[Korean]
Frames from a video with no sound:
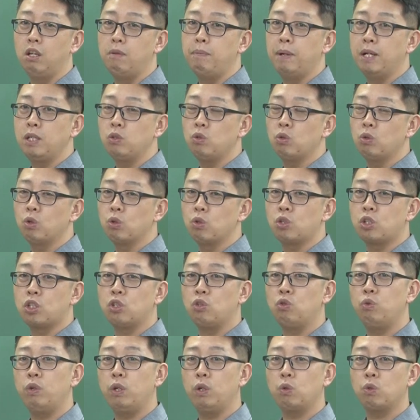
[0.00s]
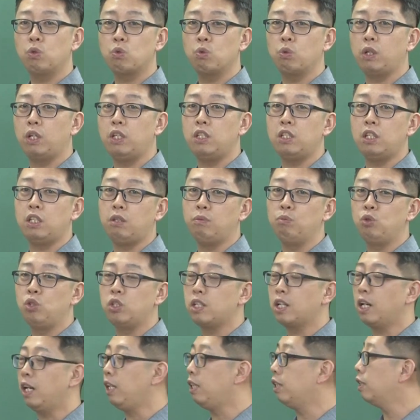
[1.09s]
일반적으로 직류회로 쪽에 이제 이
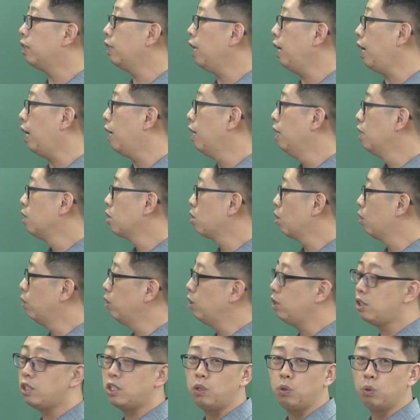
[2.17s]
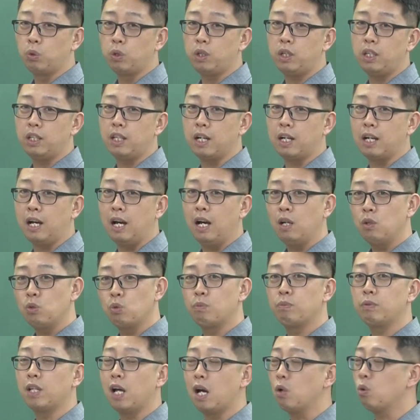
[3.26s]
문제가 있는데 저는 이제 여기에다가
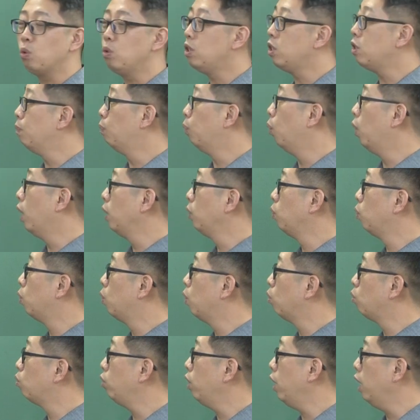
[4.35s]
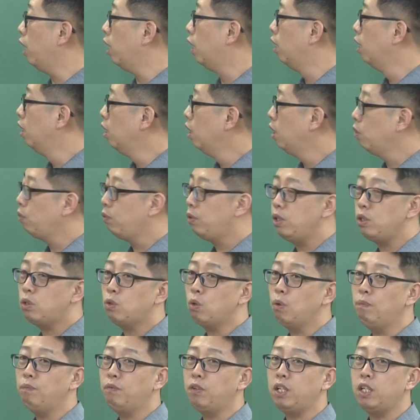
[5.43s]
좀 따로 이제 모아 놓은 거고요.
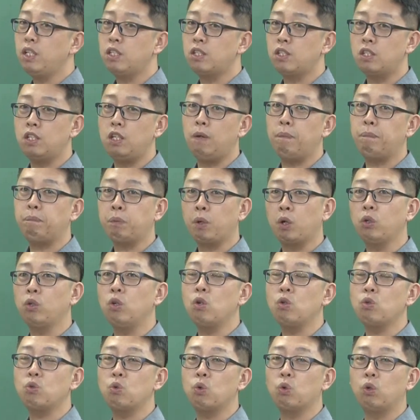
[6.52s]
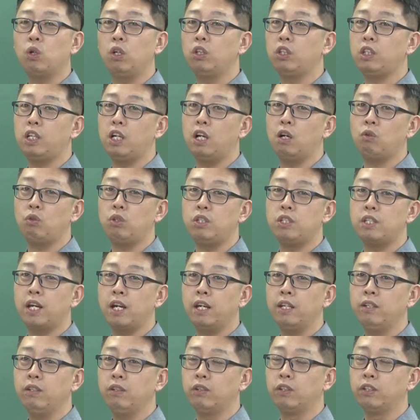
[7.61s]
피스톤 브릿지 평형 조건이라고 이제
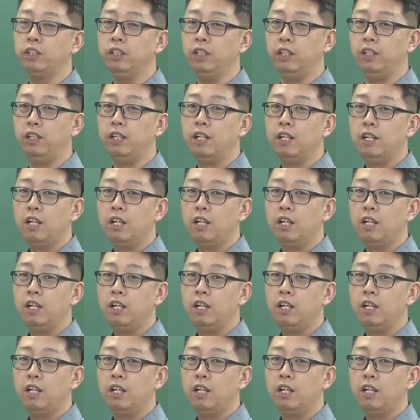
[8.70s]
하는 거는